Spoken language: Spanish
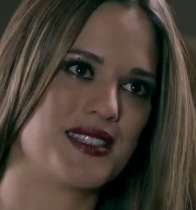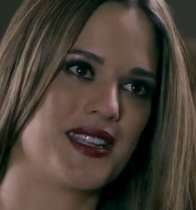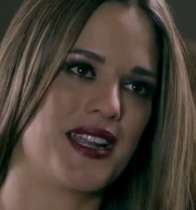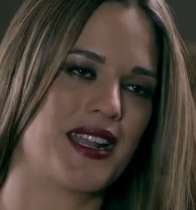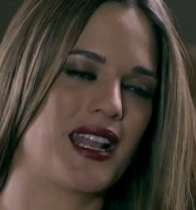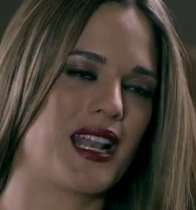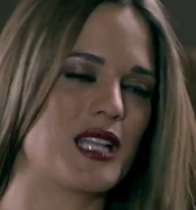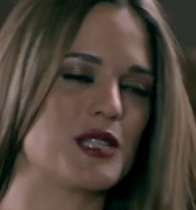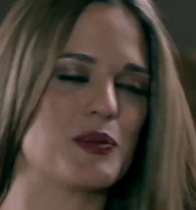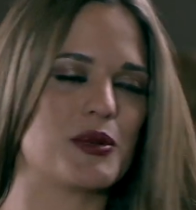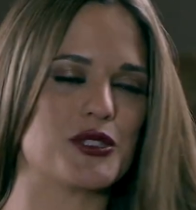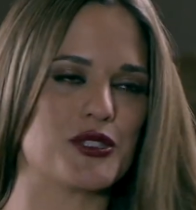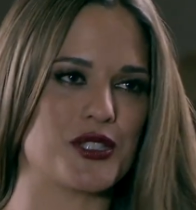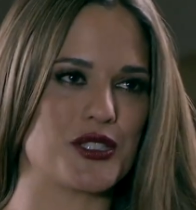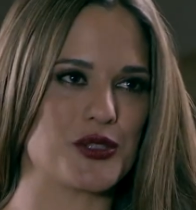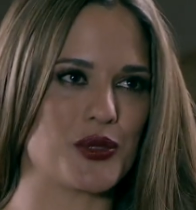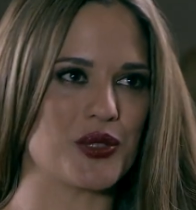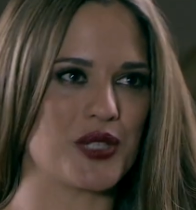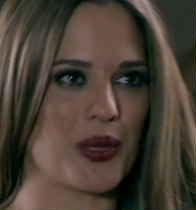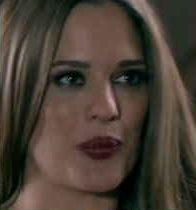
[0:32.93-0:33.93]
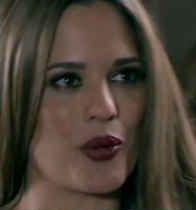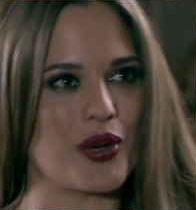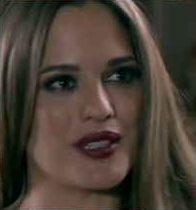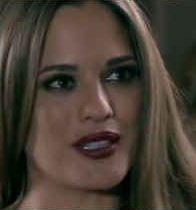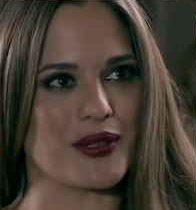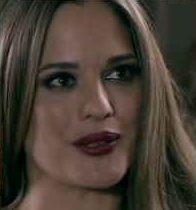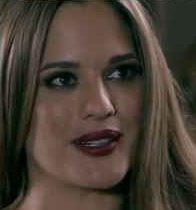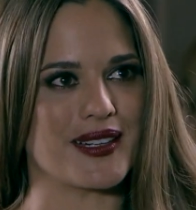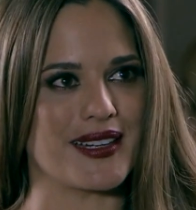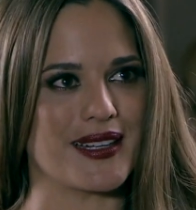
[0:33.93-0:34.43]
eh, para
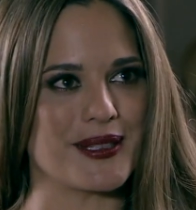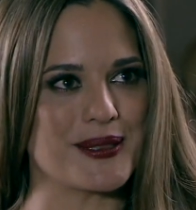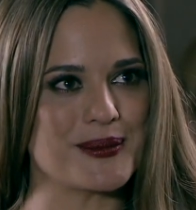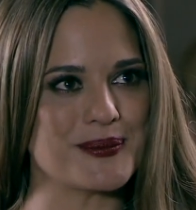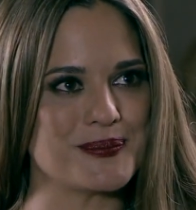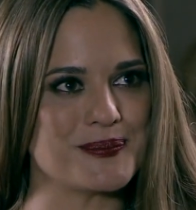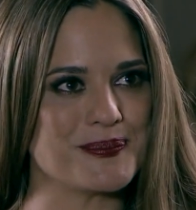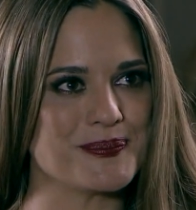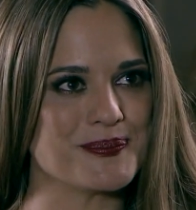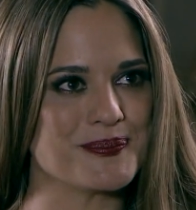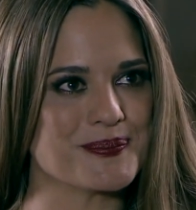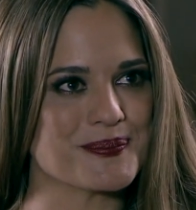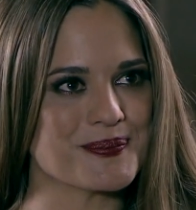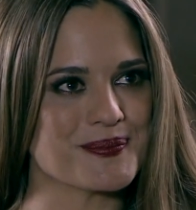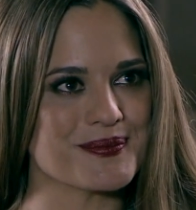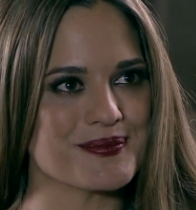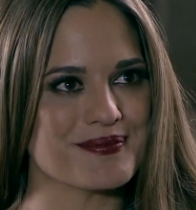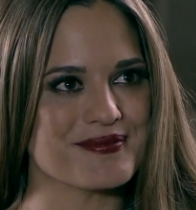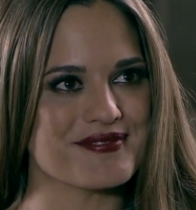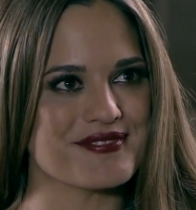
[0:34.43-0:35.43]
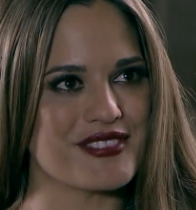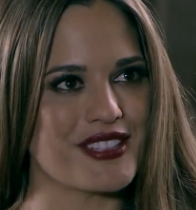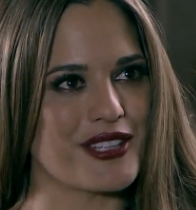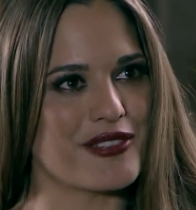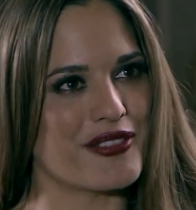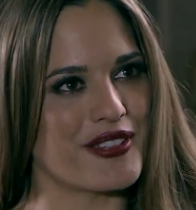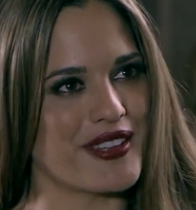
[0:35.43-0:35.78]
lavar el dinero a